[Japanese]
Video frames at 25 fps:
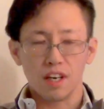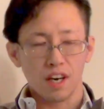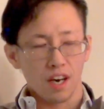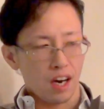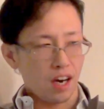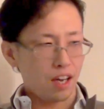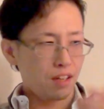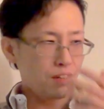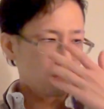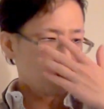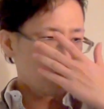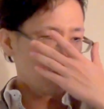
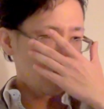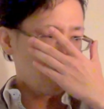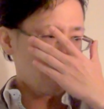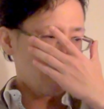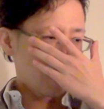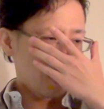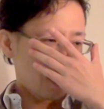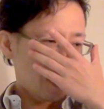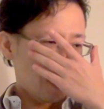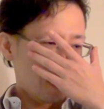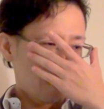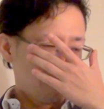あの
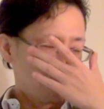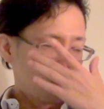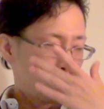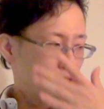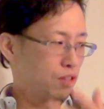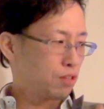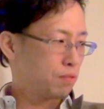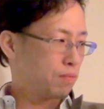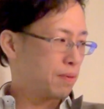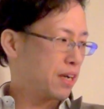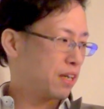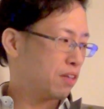さ、あの
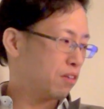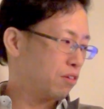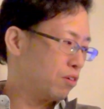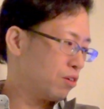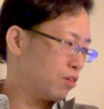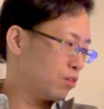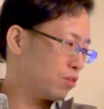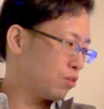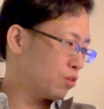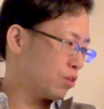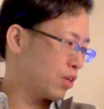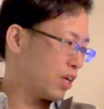一つ前
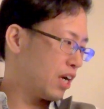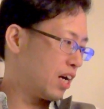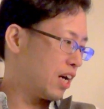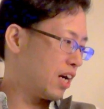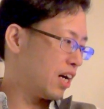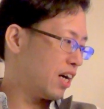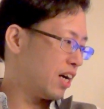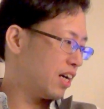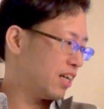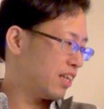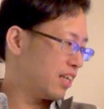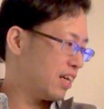の動
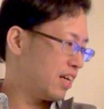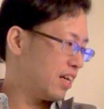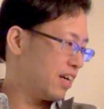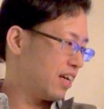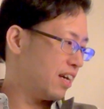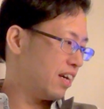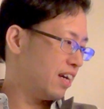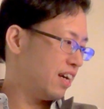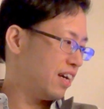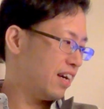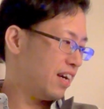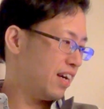画
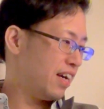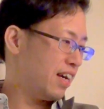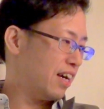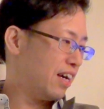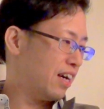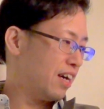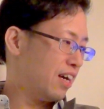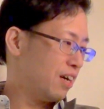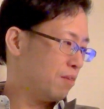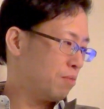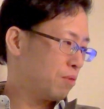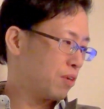
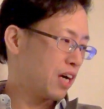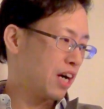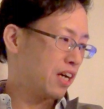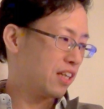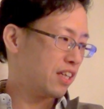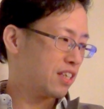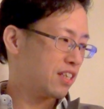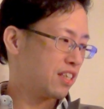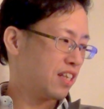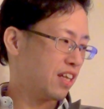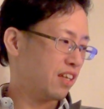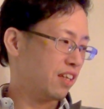で、えー、僕
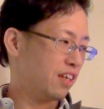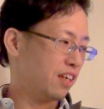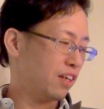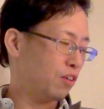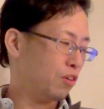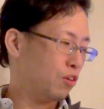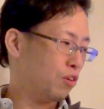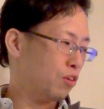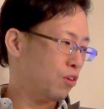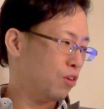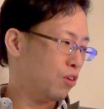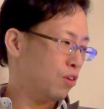話したんだけ
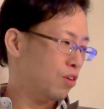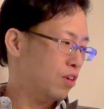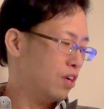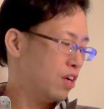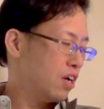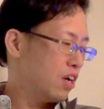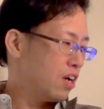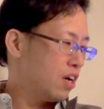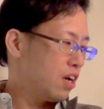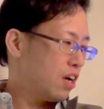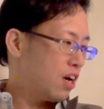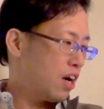ど、
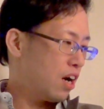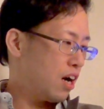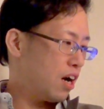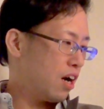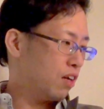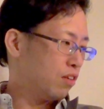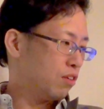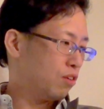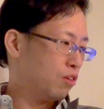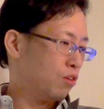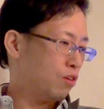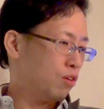
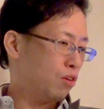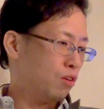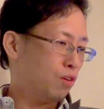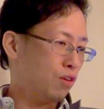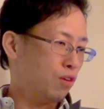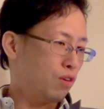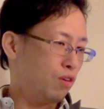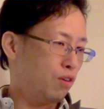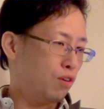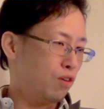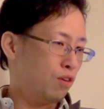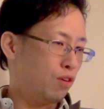あ
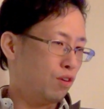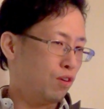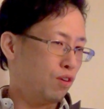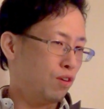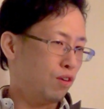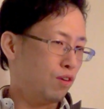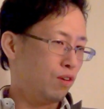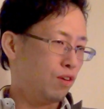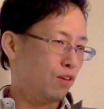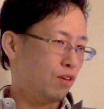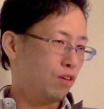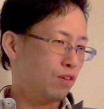
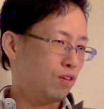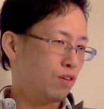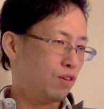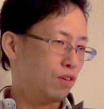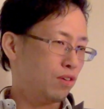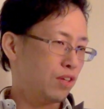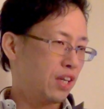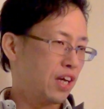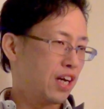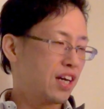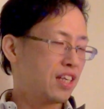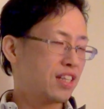
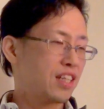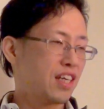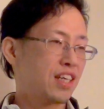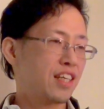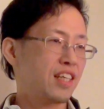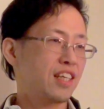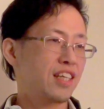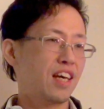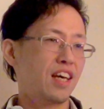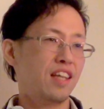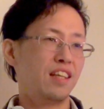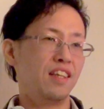のー、長
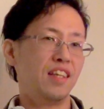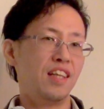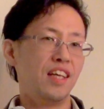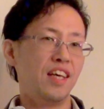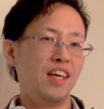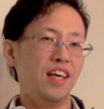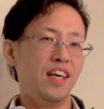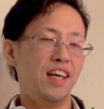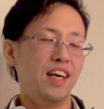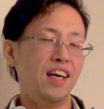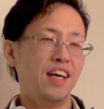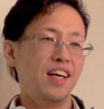崎県
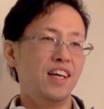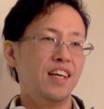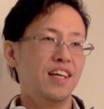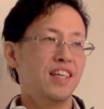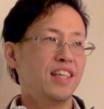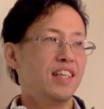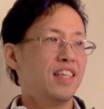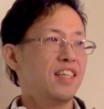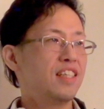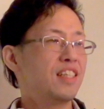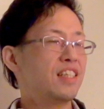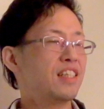で
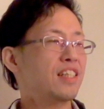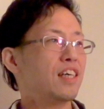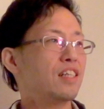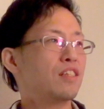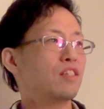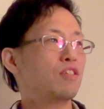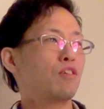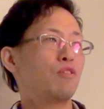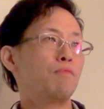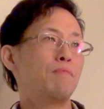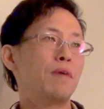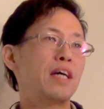いちが
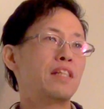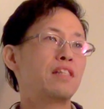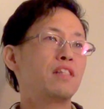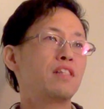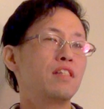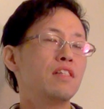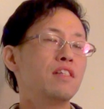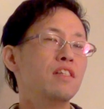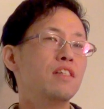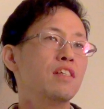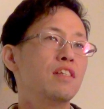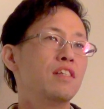つの
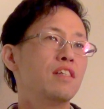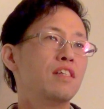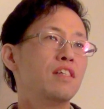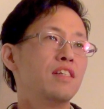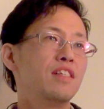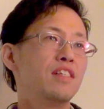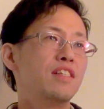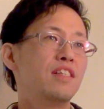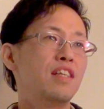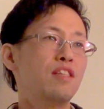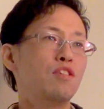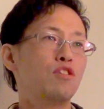末、
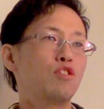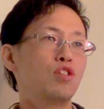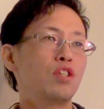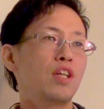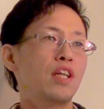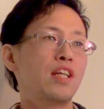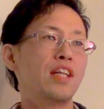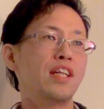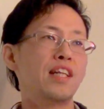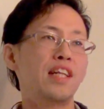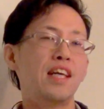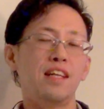にせんじゅう
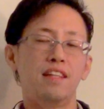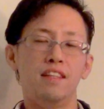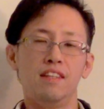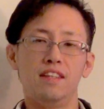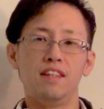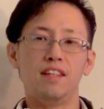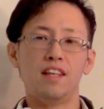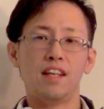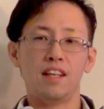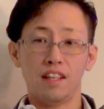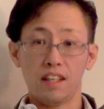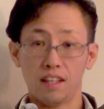ななねん
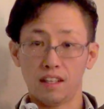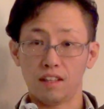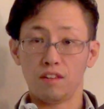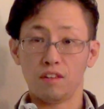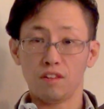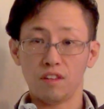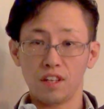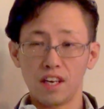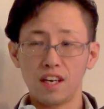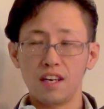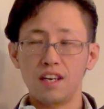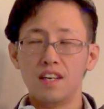なんだけ
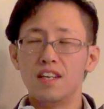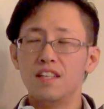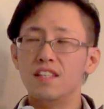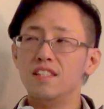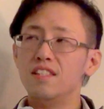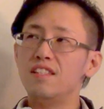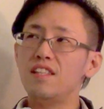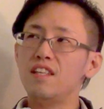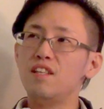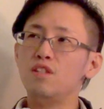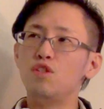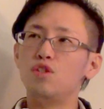どね、
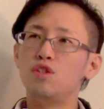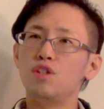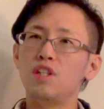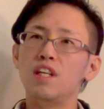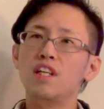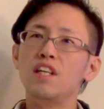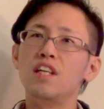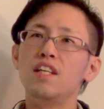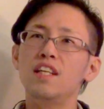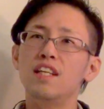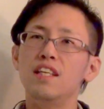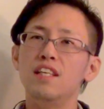にせんじゅう
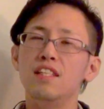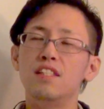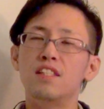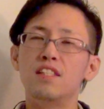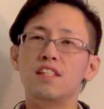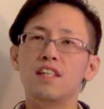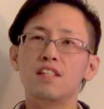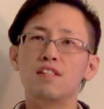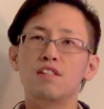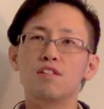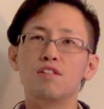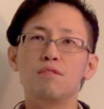ななねんい
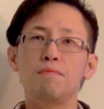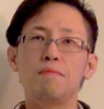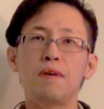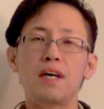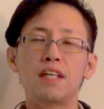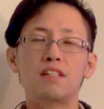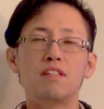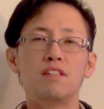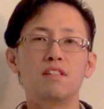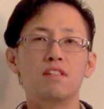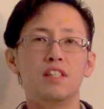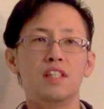ちがつ
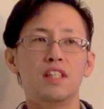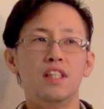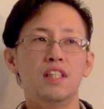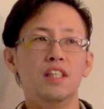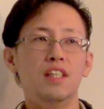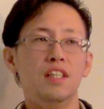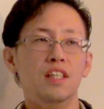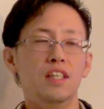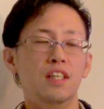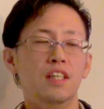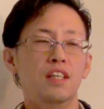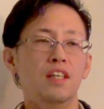の末
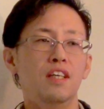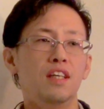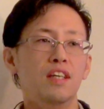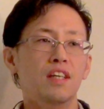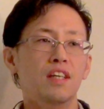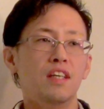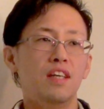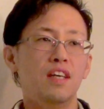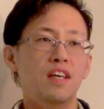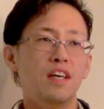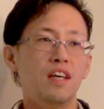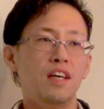に、
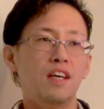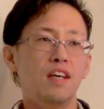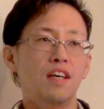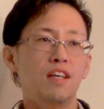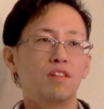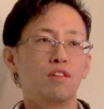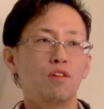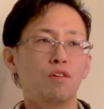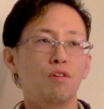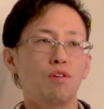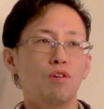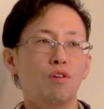
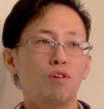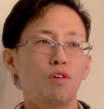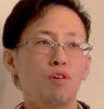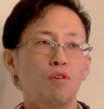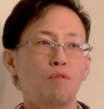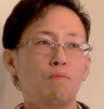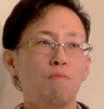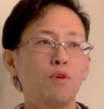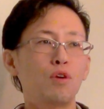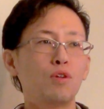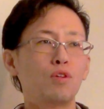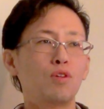えー
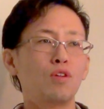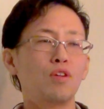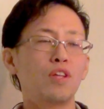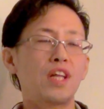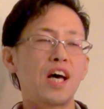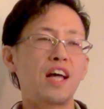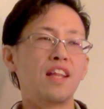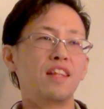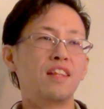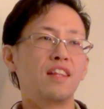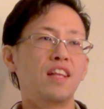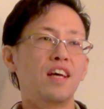と、元
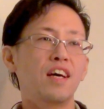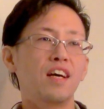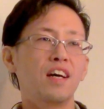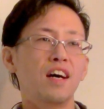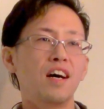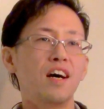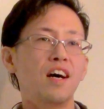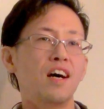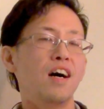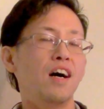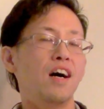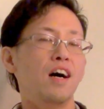旦那
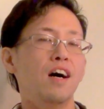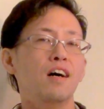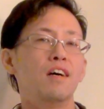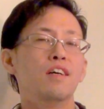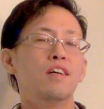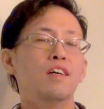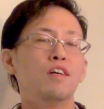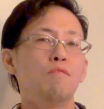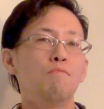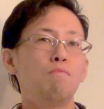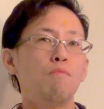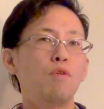が
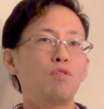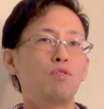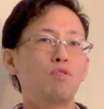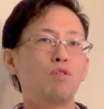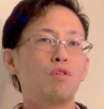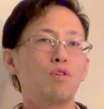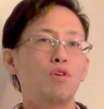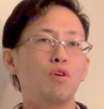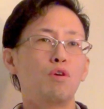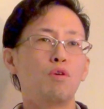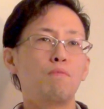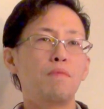
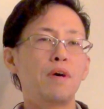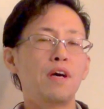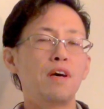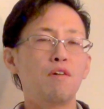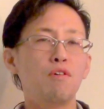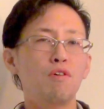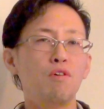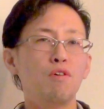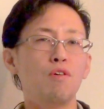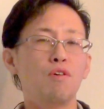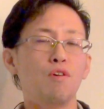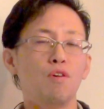元嫁
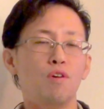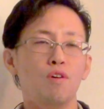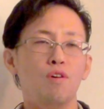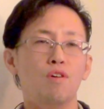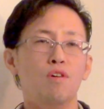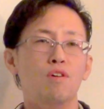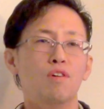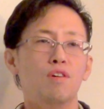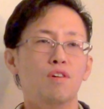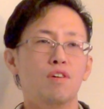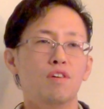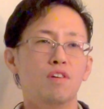を
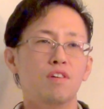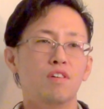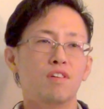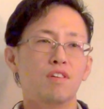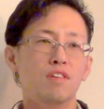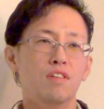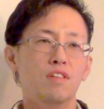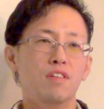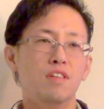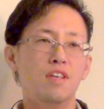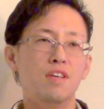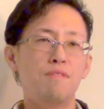
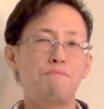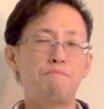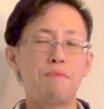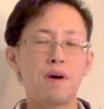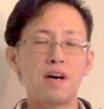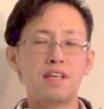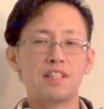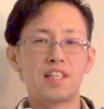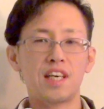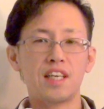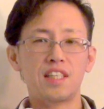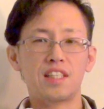いっ
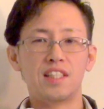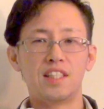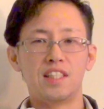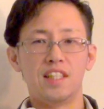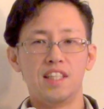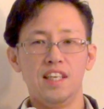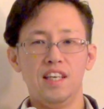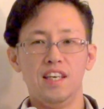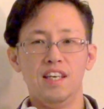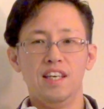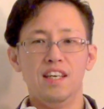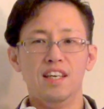ぱい刺し
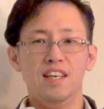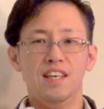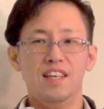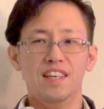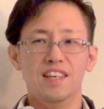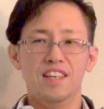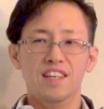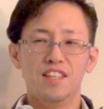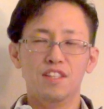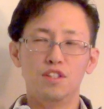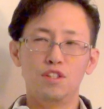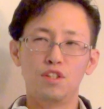て、
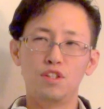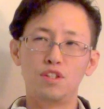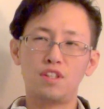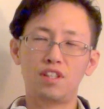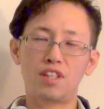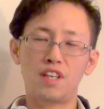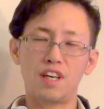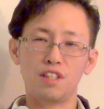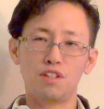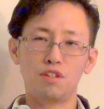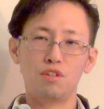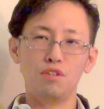じゅっ
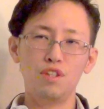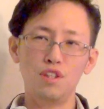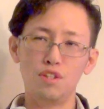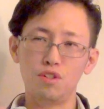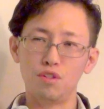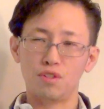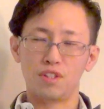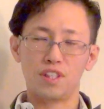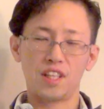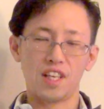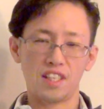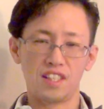かしょ以
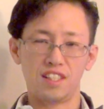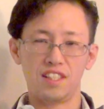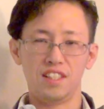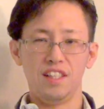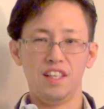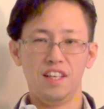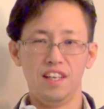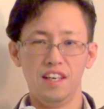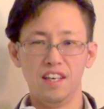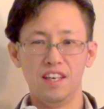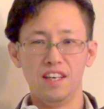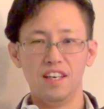上刺し
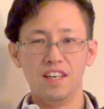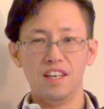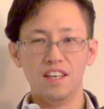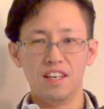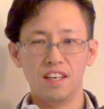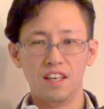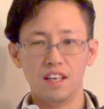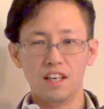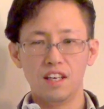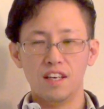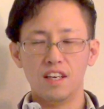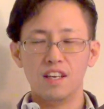て、
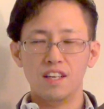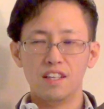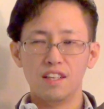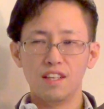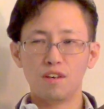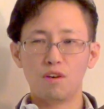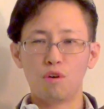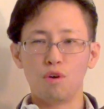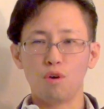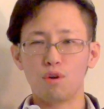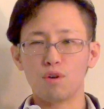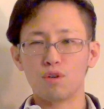
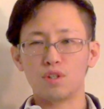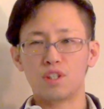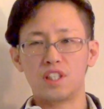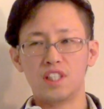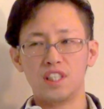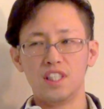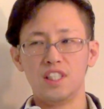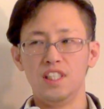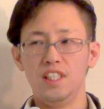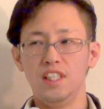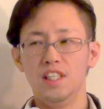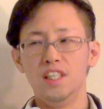で、殺
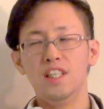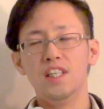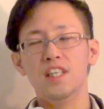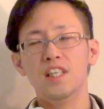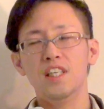し、